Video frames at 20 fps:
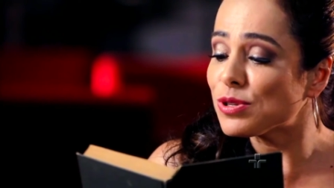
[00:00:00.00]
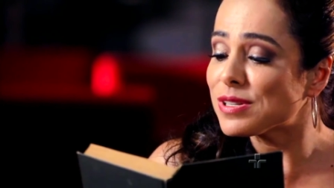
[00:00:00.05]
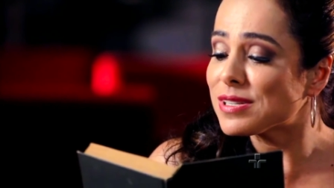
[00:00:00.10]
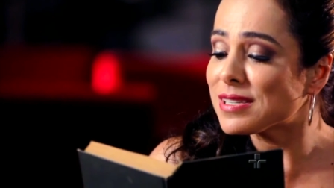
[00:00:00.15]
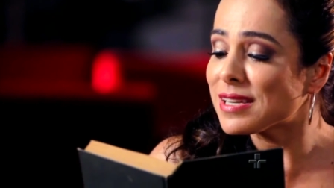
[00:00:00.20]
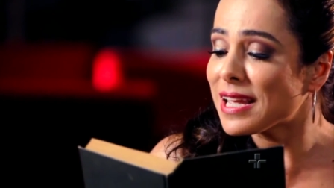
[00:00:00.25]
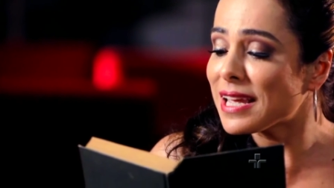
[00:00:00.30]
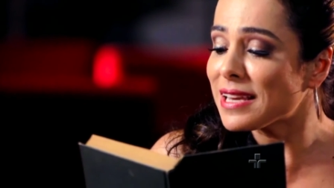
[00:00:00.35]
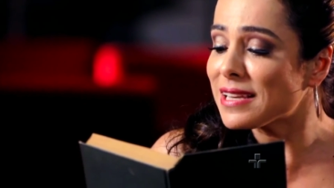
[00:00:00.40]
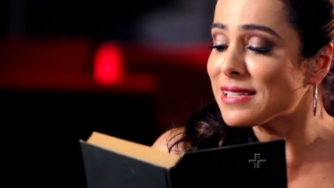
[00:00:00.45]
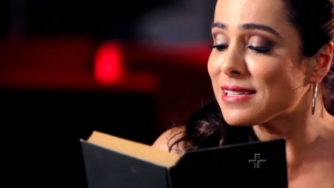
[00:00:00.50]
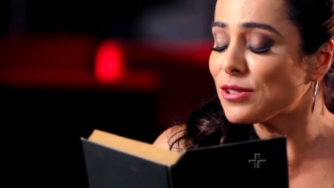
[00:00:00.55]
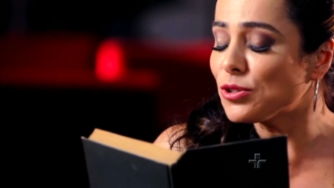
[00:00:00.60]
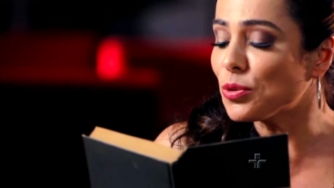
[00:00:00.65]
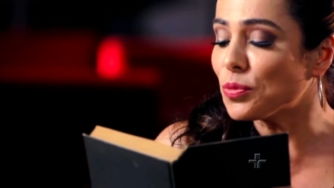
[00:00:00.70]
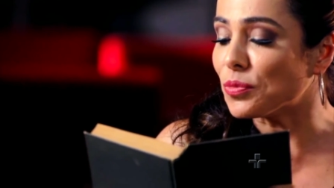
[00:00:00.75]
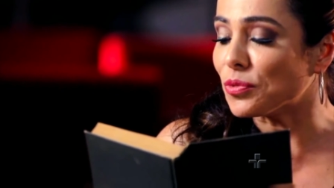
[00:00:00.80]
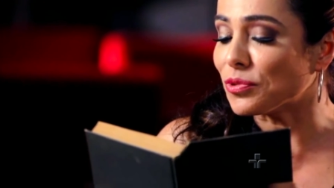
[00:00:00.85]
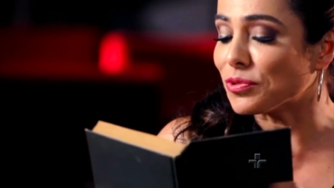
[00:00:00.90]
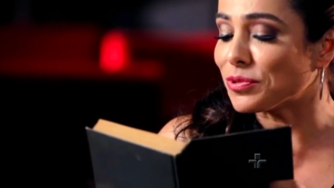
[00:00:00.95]
seres e do
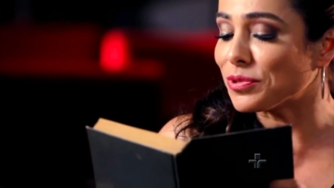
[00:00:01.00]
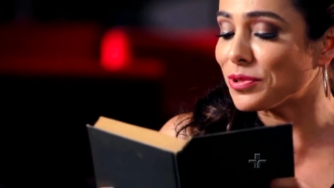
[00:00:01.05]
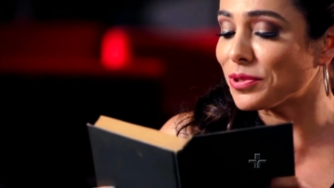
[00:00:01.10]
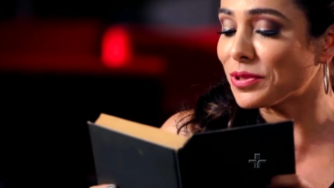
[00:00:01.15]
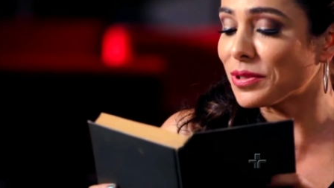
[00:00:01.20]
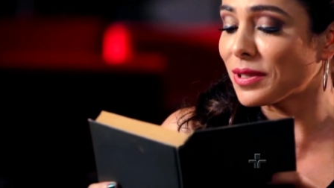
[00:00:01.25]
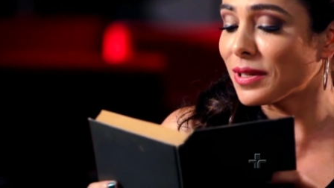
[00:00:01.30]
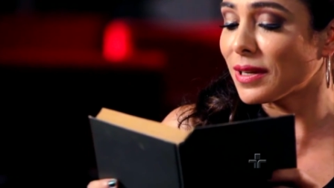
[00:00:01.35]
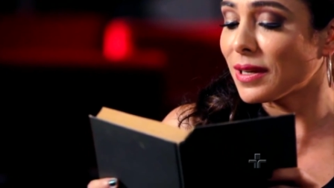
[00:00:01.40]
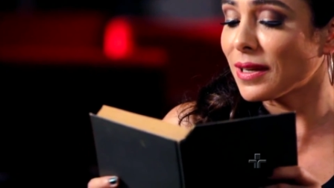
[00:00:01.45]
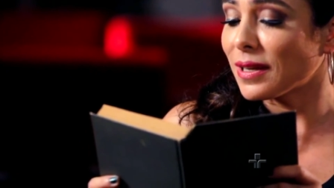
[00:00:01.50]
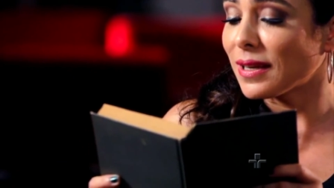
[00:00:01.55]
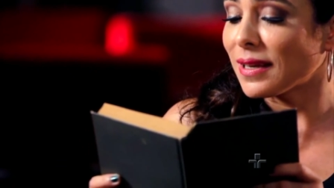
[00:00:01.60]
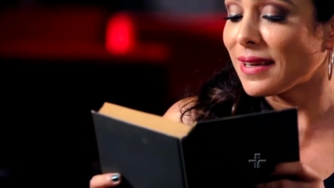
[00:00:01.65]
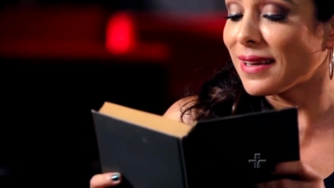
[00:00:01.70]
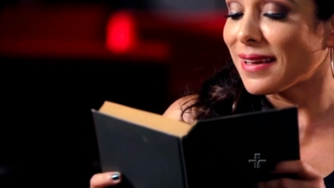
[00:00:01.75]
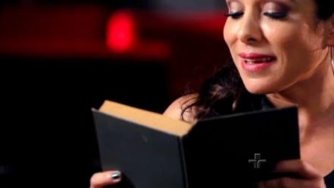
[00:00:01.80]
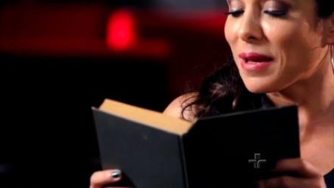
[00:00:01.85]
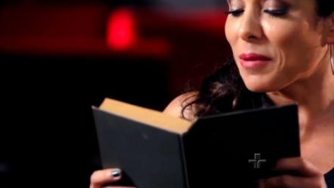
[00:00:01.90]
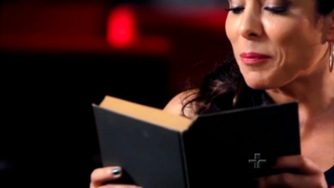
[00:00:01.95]
mundo.
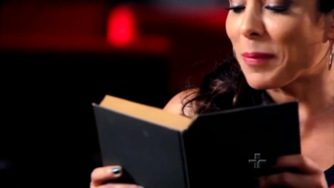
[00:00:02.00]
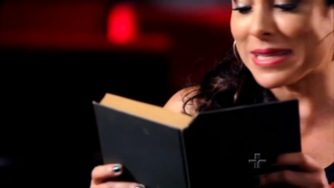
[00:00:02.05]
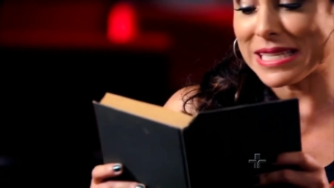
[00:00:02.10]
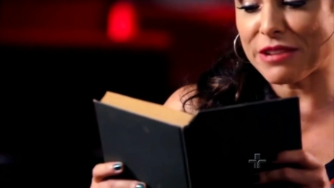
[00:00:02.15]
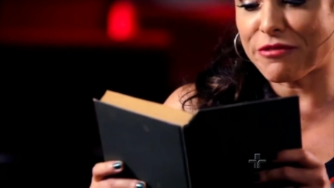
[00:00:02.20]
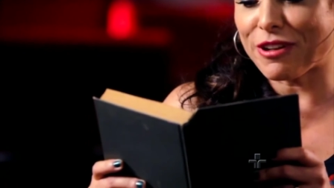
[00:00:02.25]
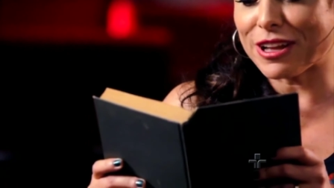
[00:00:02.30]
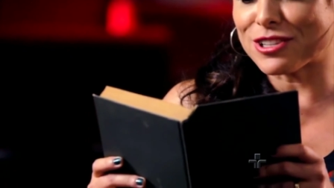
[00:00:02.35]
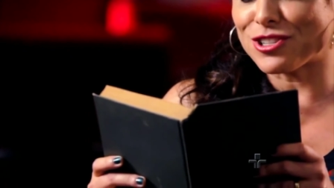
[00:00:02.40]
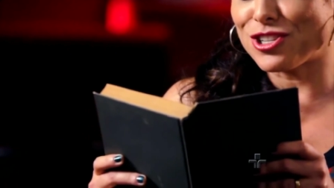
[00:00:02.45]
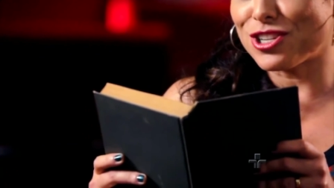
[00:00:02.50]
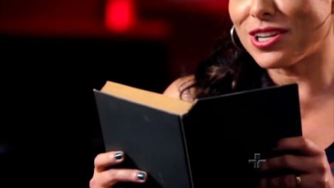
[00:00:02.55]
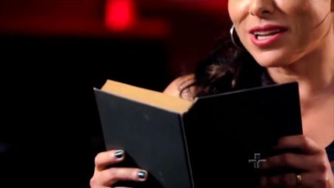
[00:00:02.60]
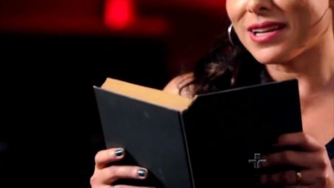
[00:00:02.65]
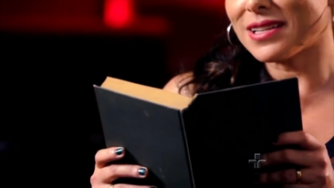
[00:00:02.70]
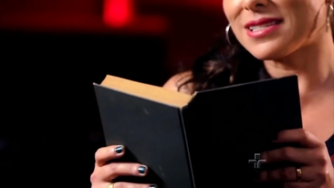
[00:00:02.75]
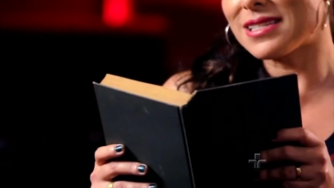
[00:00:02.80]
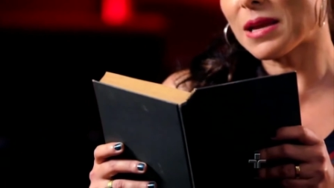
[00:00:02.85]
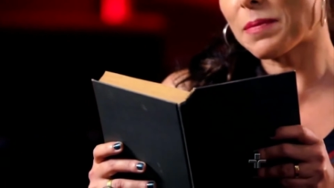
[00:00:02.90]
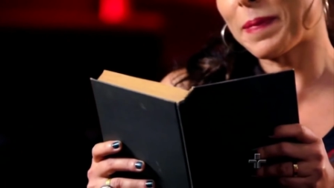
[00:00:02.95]
Mas a fadiga
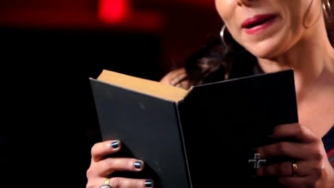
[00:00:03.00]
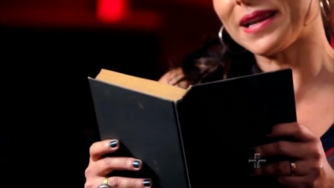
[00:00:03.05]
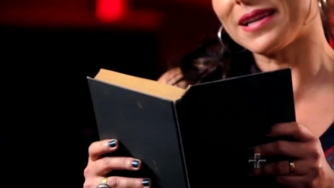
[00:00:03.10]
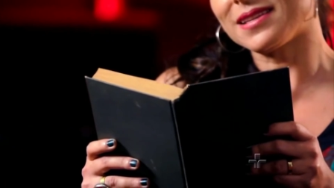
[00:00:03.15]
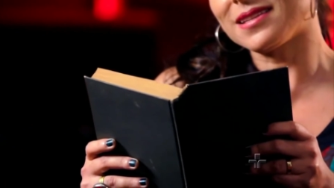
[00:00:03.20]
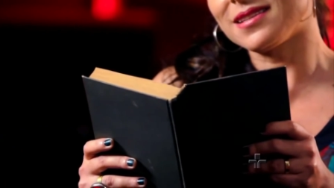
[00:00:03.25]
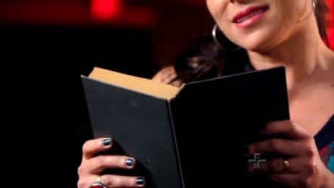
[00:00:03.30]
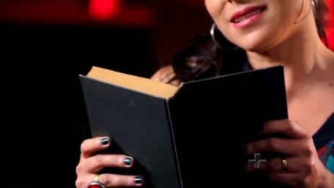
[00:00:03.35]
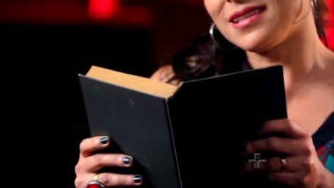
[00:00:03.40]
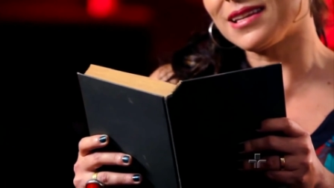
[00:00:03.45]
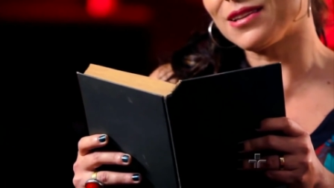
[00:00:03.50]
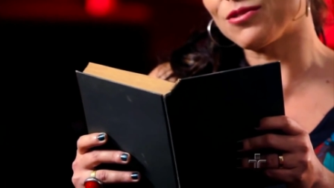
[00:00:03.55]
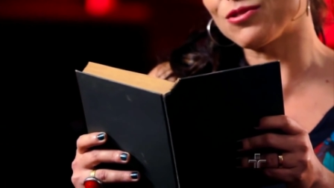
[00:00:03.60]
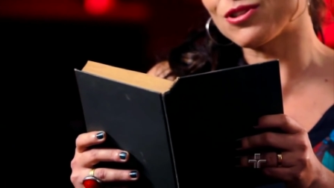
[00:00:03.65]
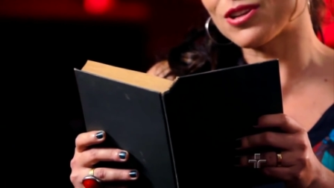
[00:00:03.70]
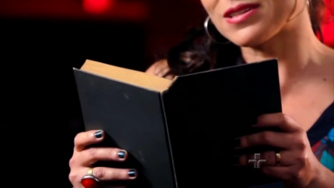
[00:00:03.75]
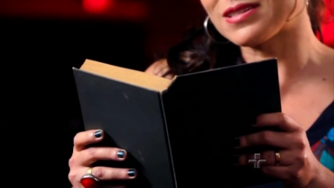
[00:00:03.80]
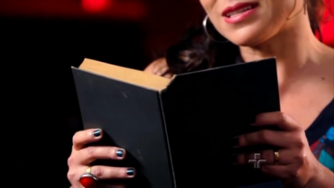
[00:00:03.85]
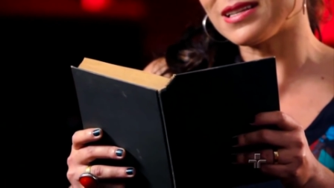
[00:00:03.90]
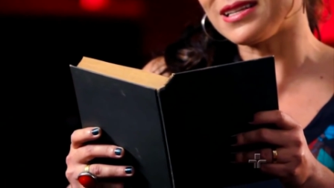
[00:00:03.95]
desaparecia no
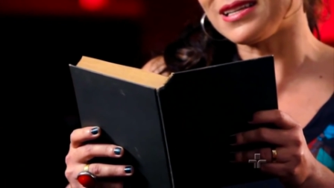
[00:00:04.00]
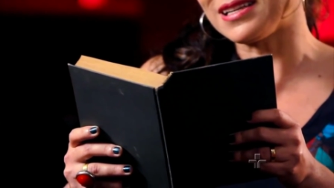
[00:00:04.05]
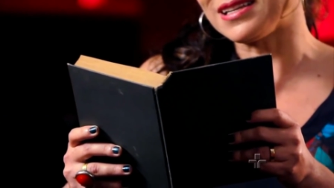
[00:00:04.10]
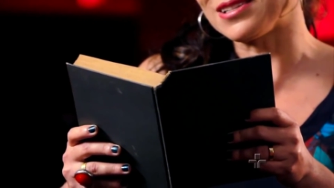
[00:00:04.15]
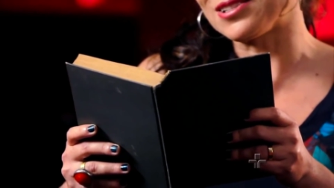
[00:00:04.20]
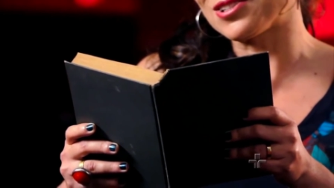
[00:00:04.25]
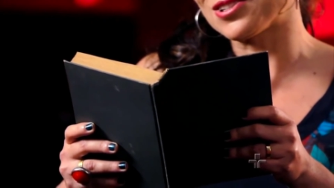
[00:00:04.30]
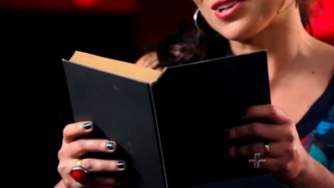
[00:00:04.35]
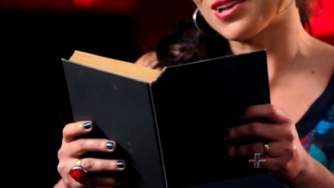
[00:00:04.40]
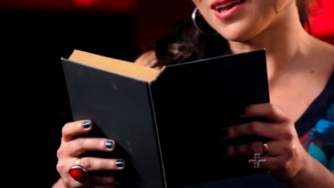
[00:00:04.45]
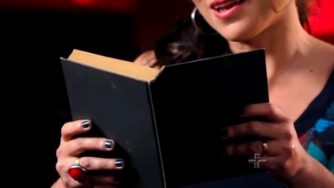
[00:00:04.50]
dia seguinte,